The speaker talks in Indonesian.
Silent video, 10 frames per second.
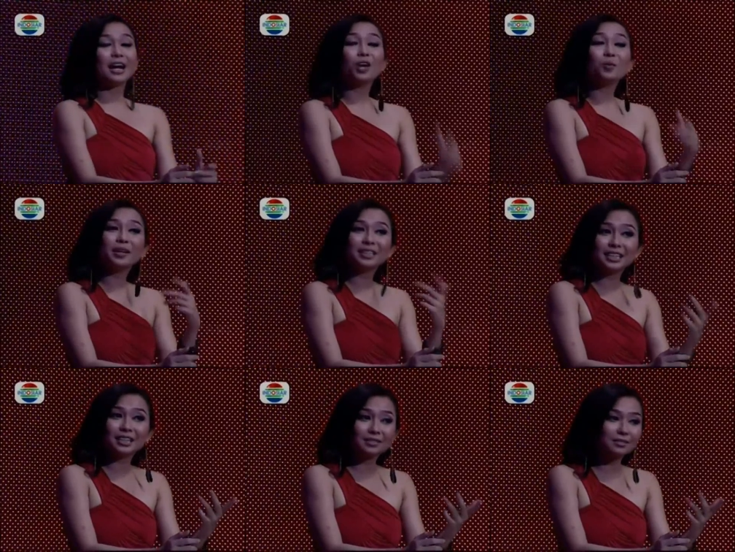Kalau pada
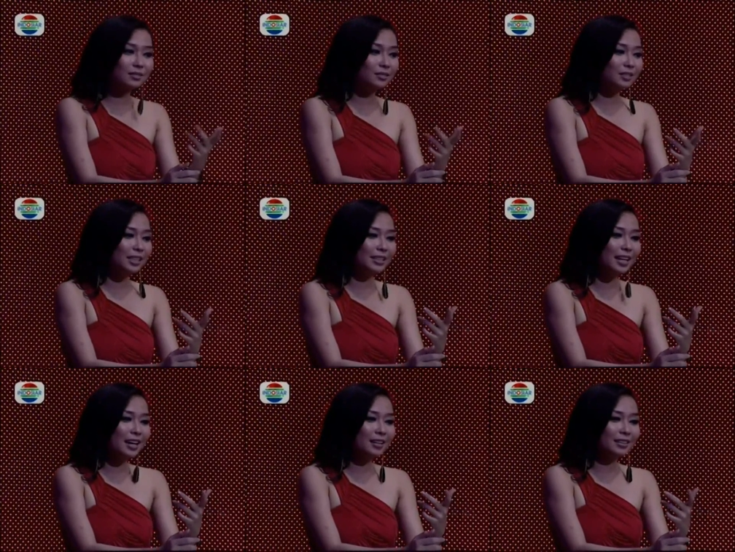saat
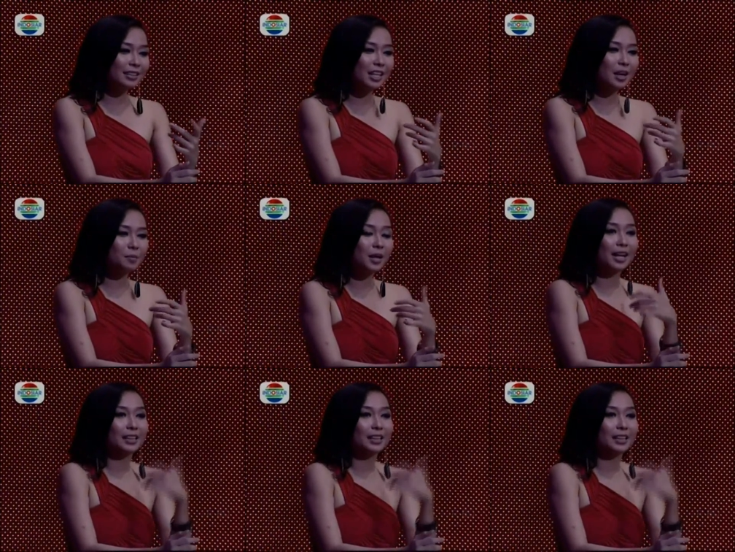kita tidak